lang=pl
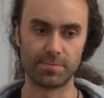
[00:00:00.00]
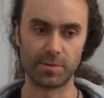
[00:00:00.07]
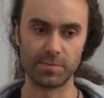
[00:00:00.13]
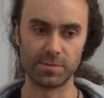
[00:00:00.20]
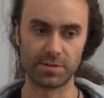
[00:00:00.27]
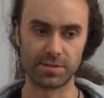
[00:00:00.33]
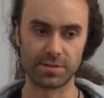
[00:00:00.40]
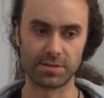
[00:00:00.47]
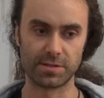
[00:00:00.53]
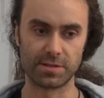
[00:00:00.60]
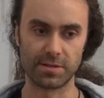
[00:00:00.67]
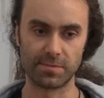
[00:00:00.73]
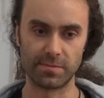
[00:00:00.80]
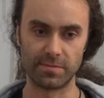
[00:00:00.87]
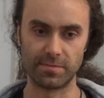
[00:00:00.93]
Pomysł
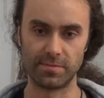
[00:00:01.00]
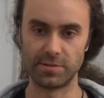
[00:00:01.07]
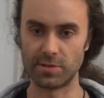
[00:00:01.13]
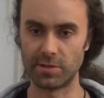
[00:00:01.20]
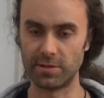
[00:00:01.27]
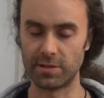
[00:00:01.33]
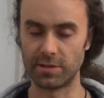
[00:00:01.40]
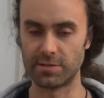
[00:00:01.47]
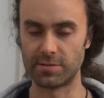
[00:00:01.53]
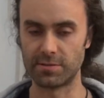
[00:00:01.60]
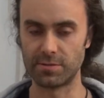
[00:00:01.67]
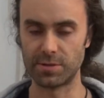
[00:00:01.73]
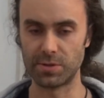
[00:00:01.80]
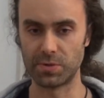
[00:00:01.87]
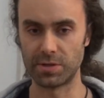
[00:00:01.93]
sam Soldat
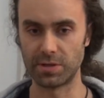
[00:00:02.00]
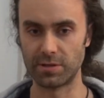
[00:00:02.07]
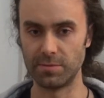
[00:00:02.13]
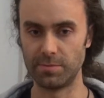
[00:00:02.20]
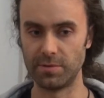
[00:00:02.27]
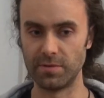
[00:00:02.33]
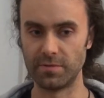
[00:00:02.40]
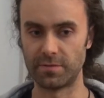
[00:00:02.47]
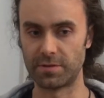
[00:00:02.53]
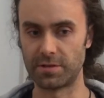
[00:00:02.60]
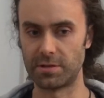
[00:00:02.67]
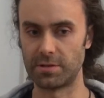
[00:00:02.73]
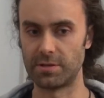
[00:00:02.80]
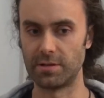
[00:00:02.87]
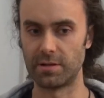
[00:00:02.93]
zrodził się, gdy byłem w
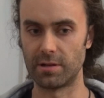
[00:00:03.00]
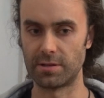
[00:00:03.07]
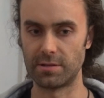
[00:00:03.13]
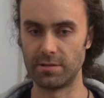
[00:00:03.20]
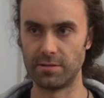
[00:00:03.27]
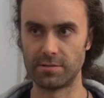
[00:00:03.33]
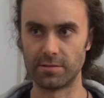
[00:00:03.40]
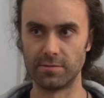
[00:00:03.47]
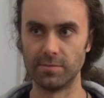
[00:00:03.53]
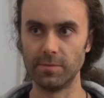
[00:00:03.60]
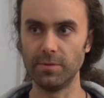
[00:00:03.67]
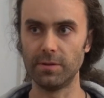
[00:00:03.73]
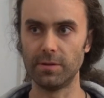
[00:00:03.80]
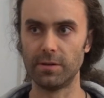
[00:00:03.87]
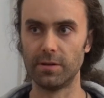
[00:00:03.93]
trzeciej klasie liceum.